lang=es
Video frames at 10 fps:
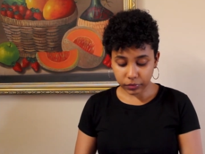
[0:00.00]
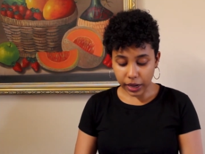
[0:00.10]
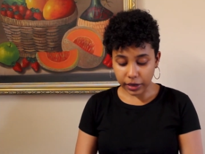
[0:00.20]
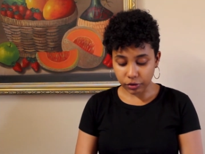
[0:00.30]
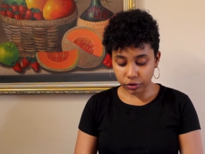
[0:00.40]

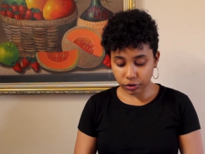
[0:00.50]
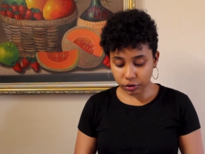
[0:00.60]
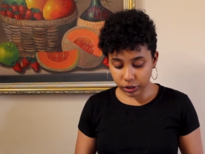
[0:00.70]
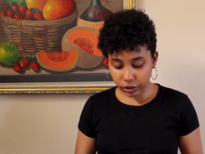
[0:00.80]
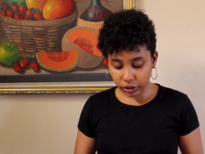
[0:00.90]
Ay no, yo
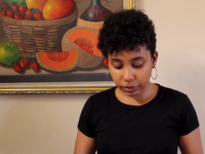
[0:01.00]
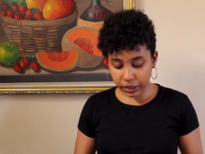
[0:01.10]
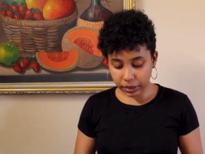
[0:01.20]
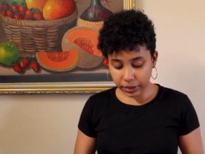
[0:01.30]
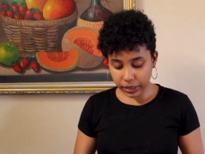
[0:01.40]
creo que esto lleva
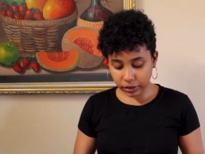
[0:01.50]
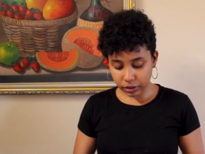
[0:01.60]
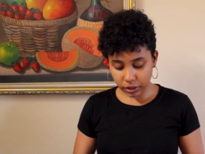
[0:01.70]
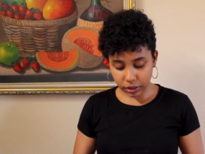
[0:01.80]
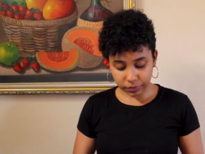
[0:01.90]
la barra
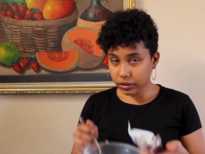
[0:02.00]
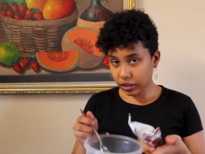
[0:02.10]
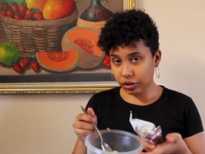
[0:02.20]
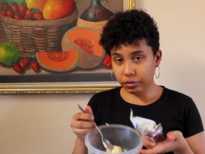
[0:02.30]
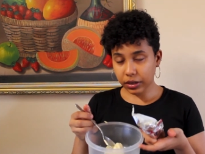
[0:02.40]
entera. Sí,
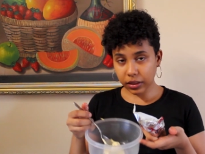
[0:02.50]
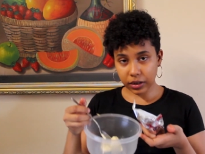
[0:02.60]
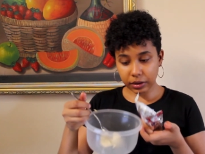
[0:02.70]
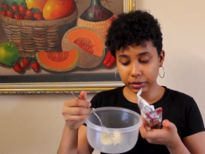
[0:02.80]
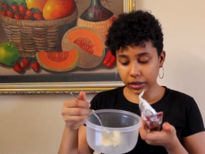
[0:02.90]
yo voy a añadir
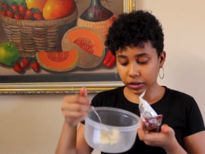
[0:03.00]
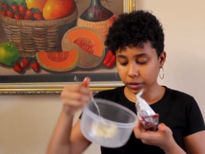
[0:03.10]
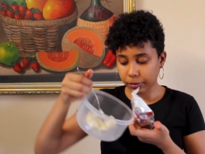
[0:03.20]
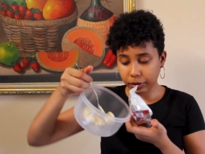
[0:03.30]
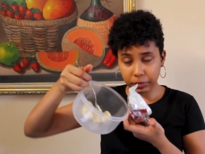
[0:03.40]
la barra entera
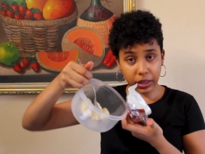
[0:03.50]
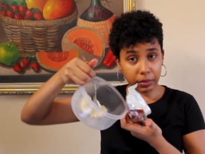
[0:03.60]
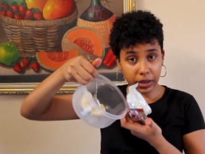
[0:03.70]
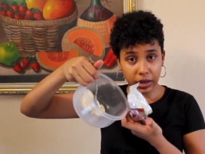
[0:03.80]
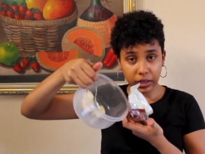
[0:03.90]
porque media
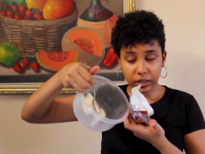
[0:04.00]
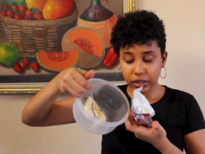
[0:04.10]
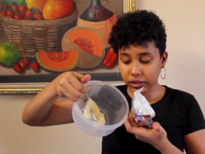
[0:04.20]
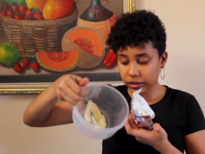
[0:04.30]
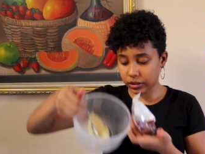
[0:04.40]
barra
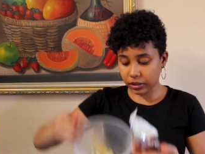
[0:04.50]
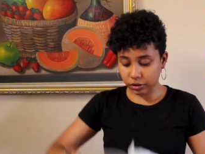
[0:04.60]
es, el ching.